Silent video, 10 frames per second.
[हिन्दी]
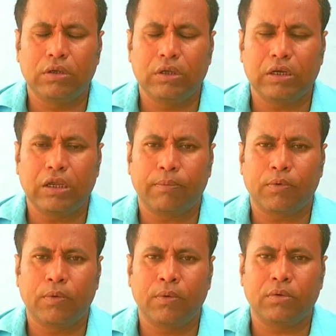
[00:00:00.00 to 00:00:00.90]
यानी
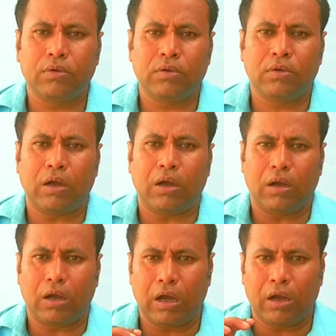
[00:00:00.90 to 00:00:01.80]
आपको
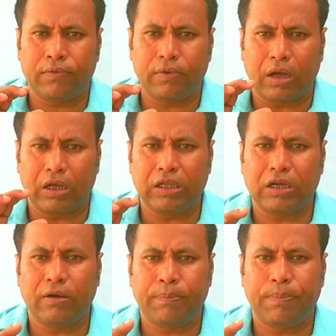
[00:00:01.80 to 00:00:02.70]
आप आधा
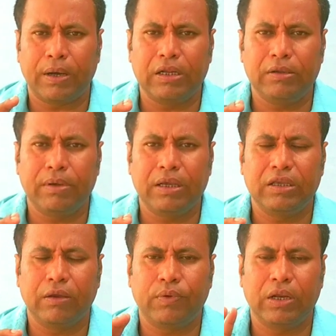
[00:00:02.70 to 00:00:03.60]
कप पानी में
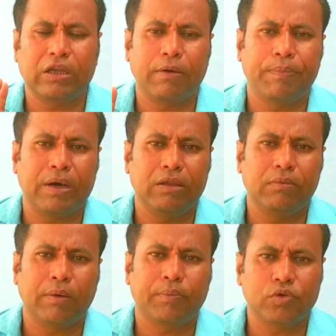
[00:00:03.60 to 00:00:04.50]
या फिर एक कप पानी
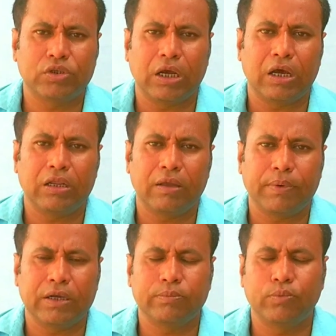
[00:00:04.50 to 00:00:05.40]
में आपको चार या
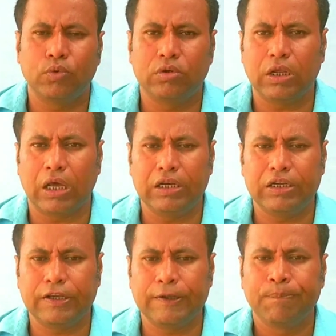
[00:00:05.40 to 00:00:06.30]
पांच बूंद
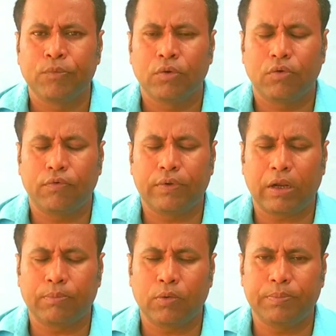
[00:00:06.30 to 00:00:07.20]
डालनी है और फिर
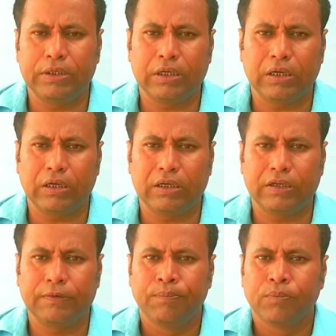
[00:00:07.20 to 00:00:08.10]
आपको पी जाना
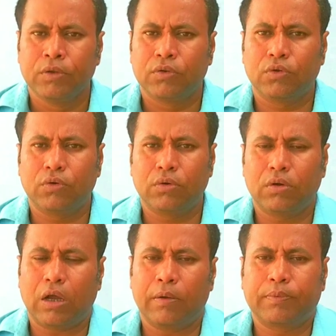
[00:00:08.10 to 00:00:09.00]
है तो
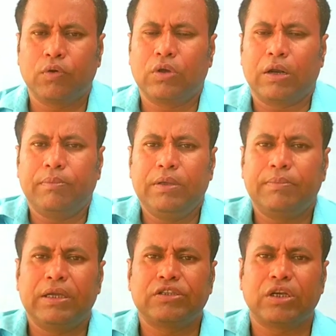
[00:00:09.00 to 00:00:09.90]
आपको गर्मी
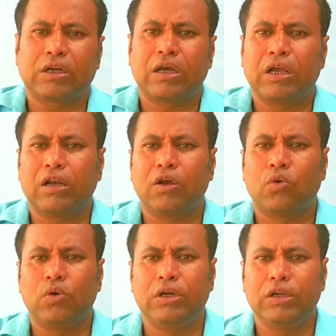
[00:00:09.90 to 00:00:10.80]
में चक्कर आना
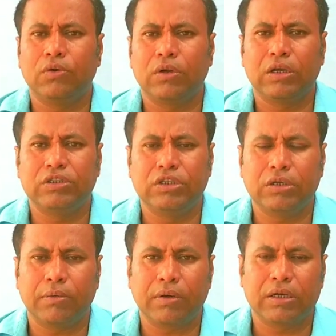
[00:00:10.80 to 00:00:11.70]
उल्टी होना
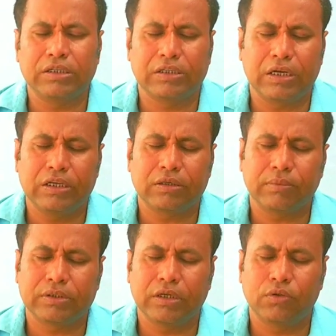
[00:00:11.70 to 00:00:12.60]
जी घबराना इस तरह की
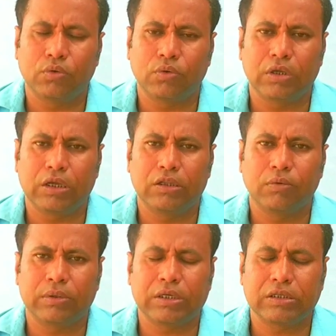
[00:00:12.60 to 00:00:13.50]
समस्या दूर हो जाएगी
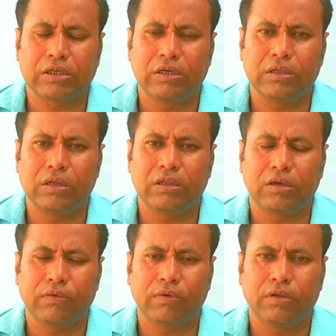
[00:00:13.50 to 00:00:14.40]
तो बस आज के लिए नहीं
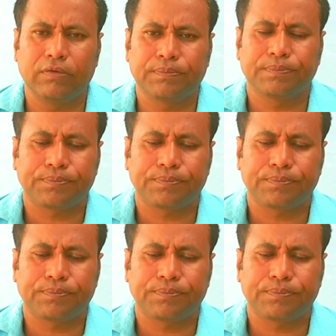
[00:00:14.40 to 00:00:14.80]
धन्यवाद